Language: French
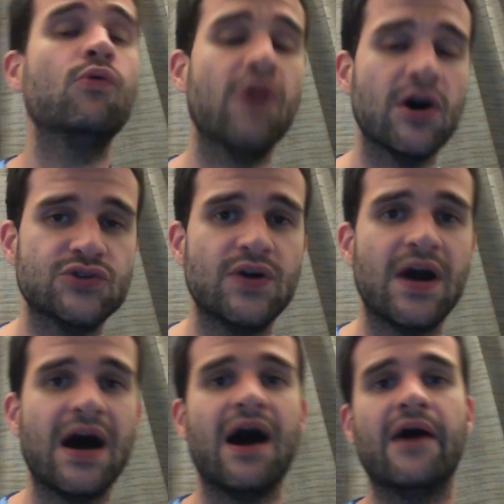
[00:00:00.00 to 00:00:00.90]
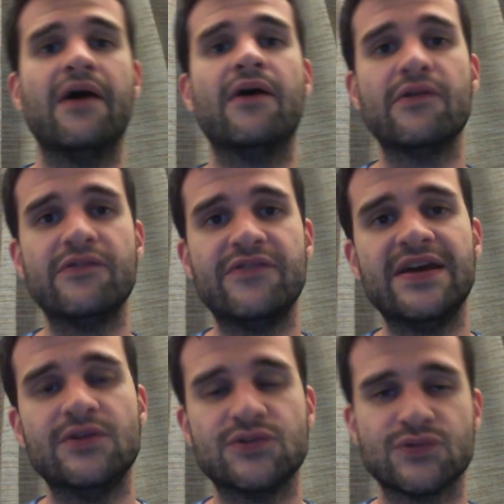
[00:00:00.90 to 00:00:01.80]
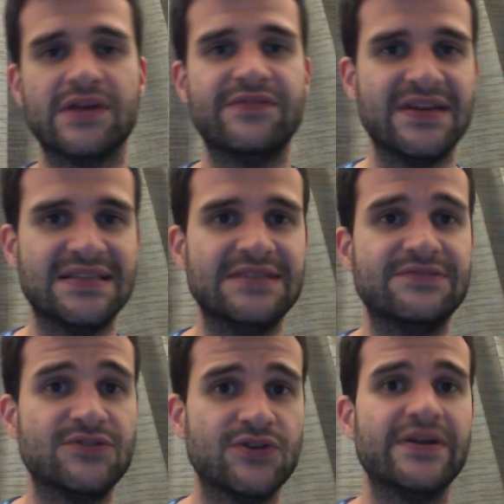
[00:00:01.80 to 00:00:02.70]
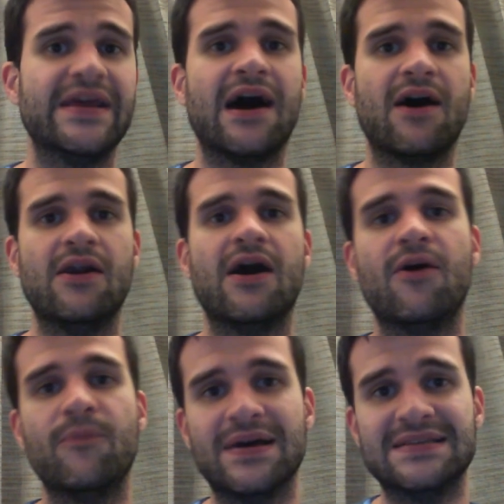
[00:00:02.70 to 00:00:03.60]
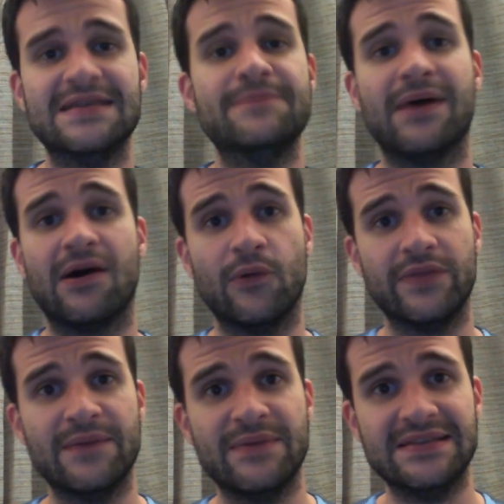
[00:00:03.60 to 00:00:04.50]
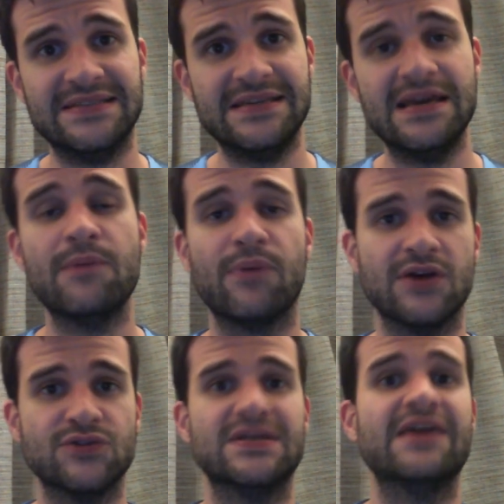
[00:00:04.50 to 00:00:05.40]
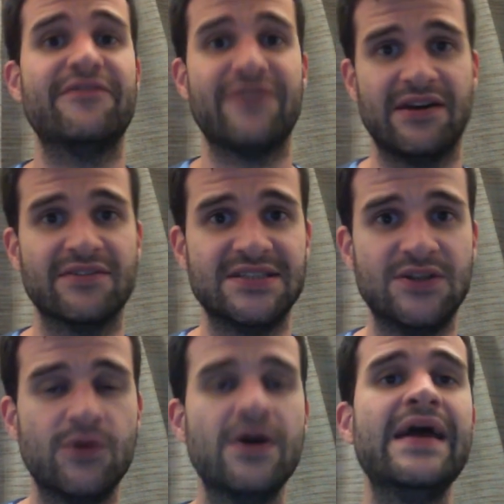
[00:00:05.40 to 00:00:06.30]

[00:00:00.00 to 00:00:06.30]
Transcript: Guardiola a enlevé de son effectif Stone et l'a remplacé par Otamendi pour l'associer avec Fernandinho.